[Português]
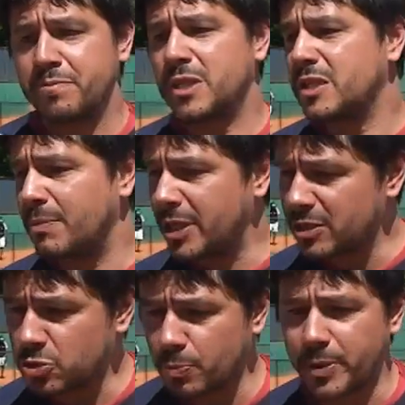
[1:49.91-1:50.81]
que também
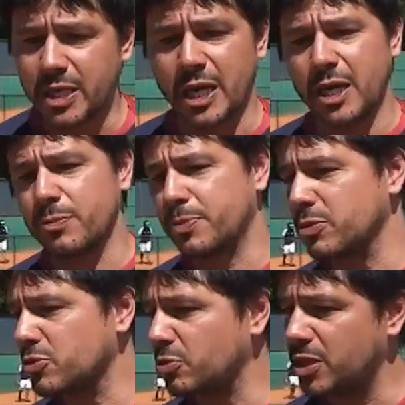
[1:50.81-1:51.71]
é super caro, porque
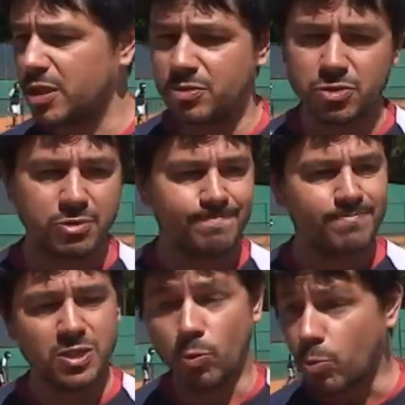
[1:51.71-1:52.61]
os torneios
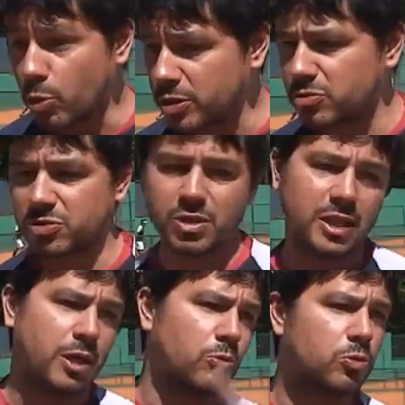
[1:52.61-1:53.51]
são muitos,
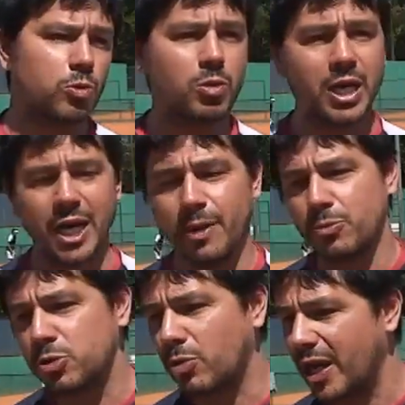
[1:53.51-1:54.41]
cada um no lugar,
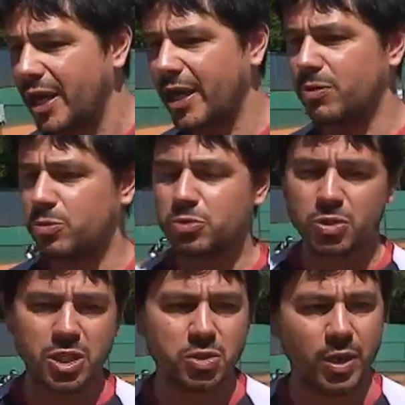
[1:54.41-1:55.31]
muito aéreo, muito
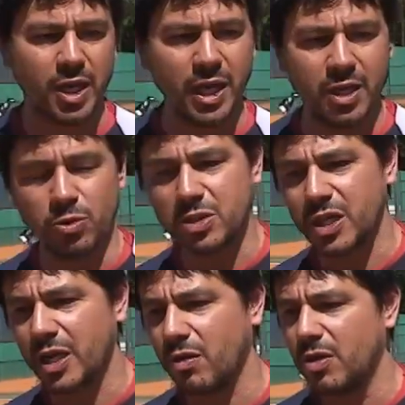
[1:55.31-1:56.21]
trecho aéreo,
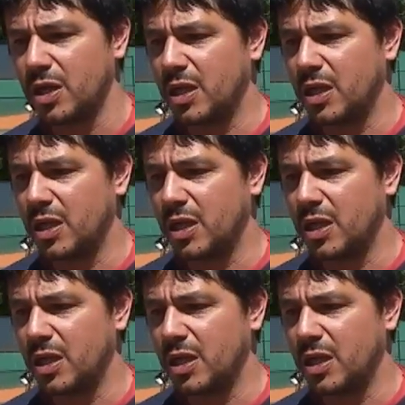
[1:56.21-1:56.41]
hotel.